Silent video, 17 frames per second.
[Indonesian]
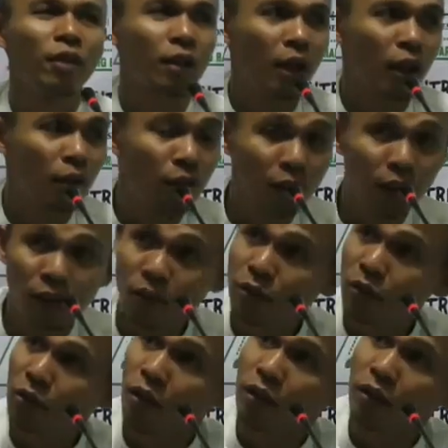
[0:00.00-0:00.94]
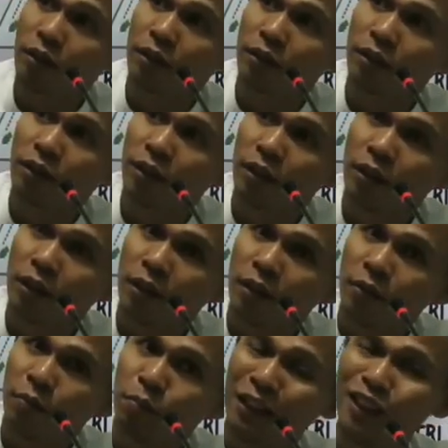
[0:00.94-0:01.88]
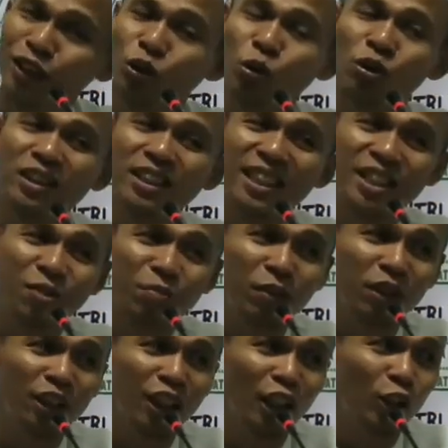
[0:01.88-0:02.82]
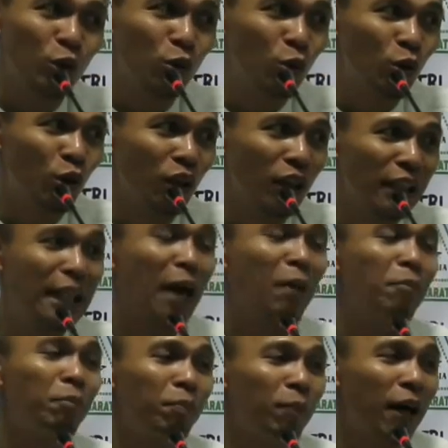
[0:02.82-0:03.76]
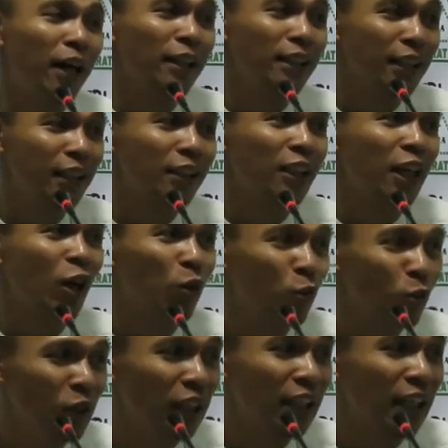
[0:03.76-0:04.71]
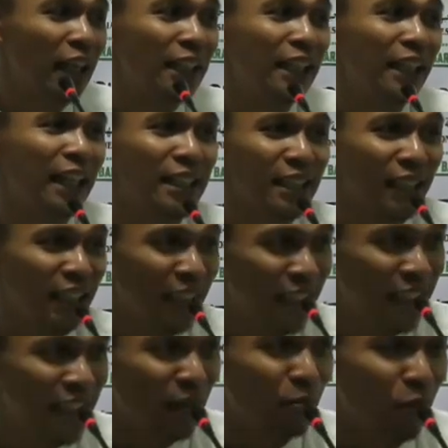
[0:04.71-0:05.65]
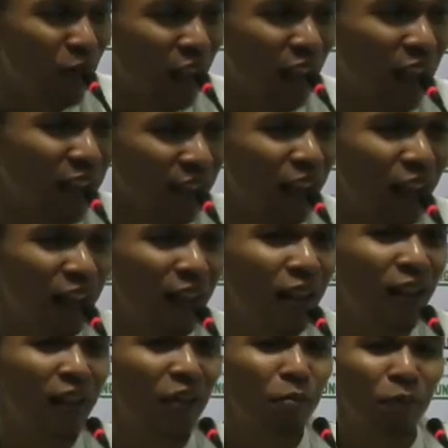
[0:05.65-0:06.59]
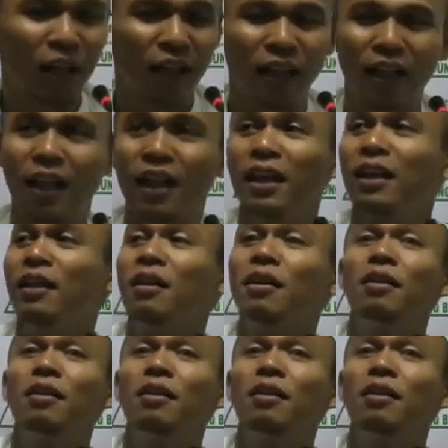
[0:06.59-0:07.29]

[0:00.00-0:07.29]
kalau itu kok bentuknya seperti itu kok gampang diketahui nggak dikasih hijab oleh Allah maka